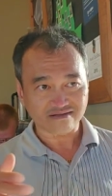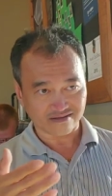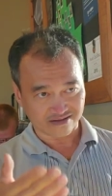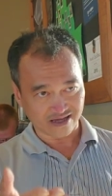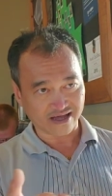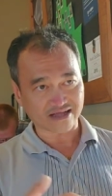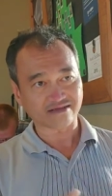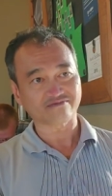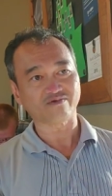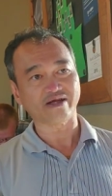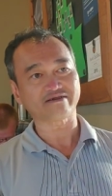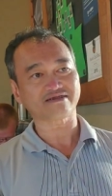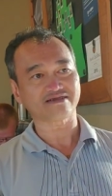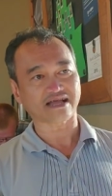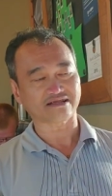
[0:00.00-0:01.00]
chắc anh
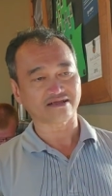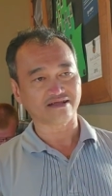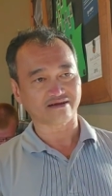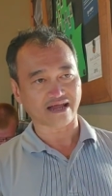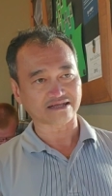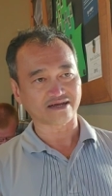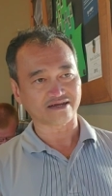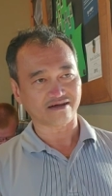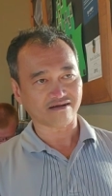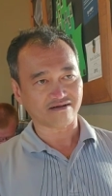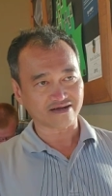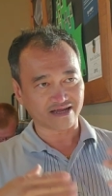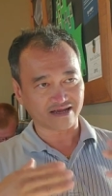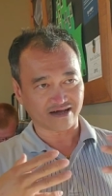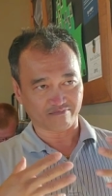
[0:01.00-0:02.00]
Derek dành rành cái đó, có
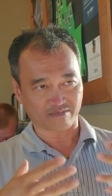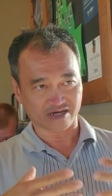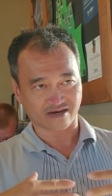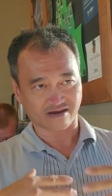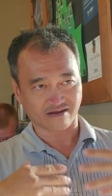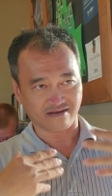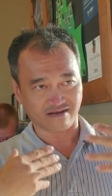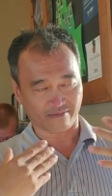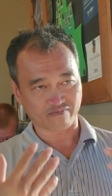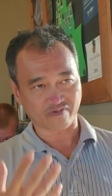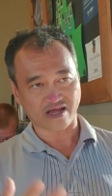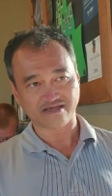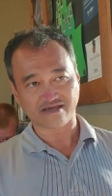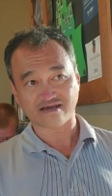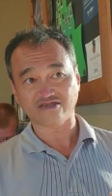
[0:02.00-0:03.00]
nghĩa là mình lập
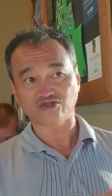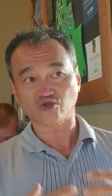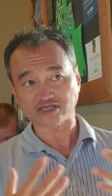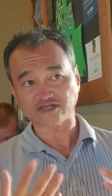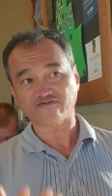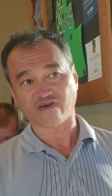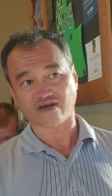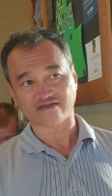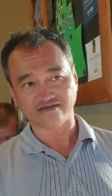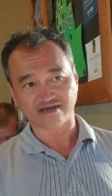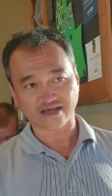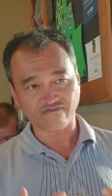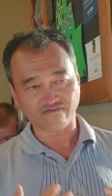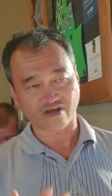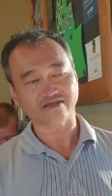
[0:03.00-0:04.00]
ra những cái trust fund, những
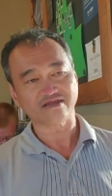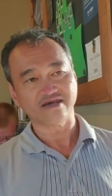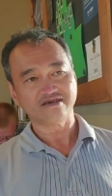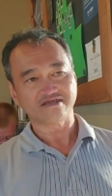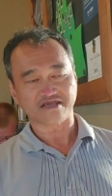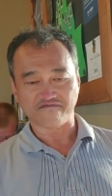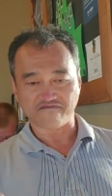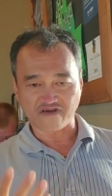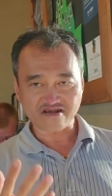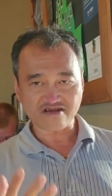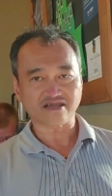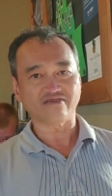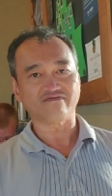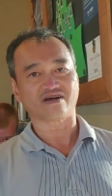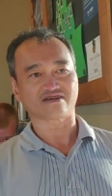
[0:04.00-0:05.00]
cái fund thì vẫn có
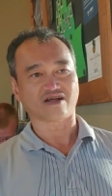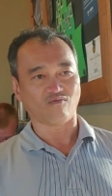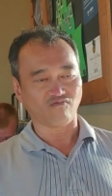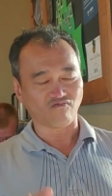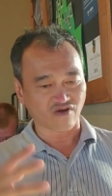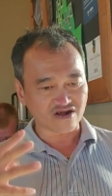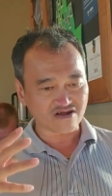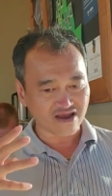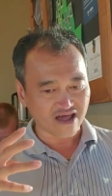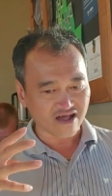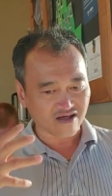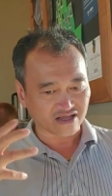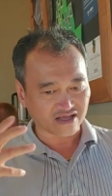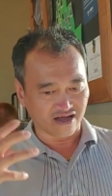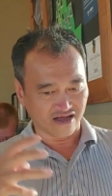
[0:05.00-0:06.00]
thể vận động, vẫn
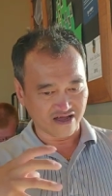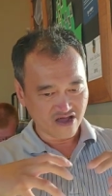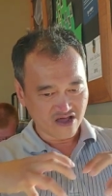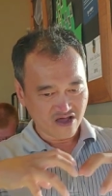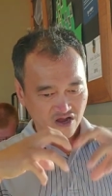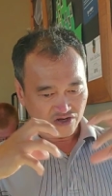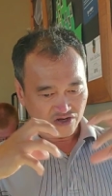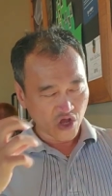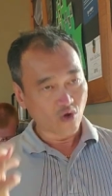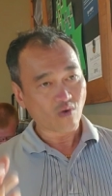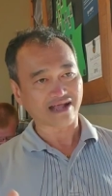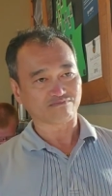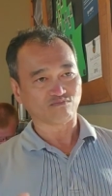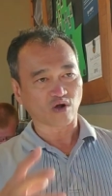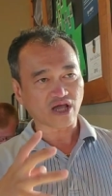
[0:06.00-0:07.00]
có thể điều
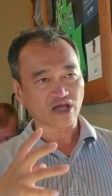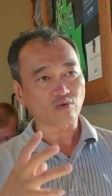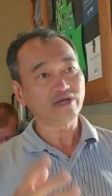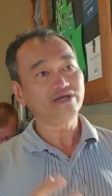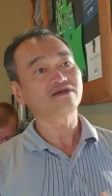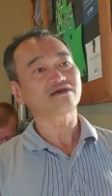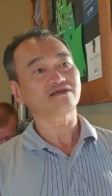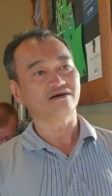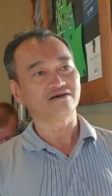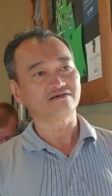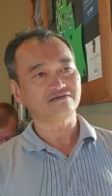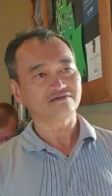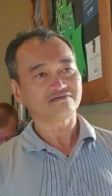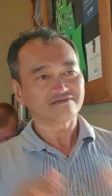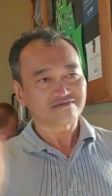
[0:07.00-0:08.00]
hành một cái quỹ rất
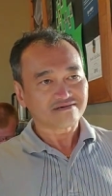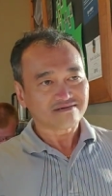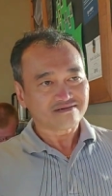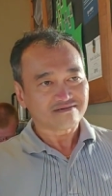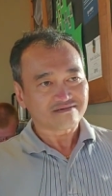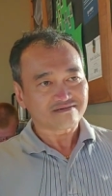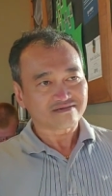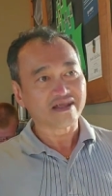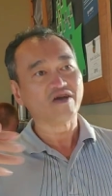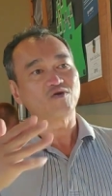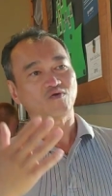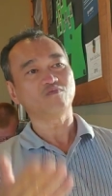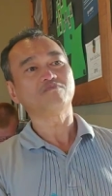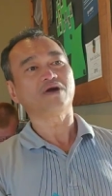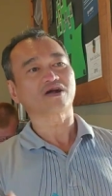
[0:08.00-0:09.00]
lớn
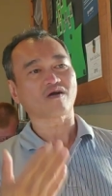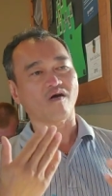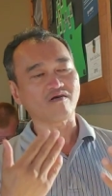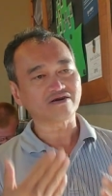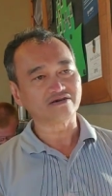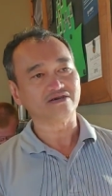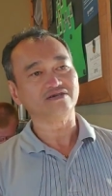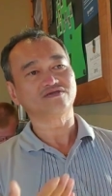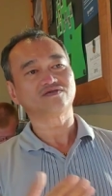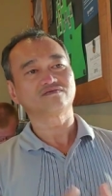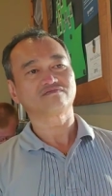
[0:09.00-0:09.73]
nếu mà có người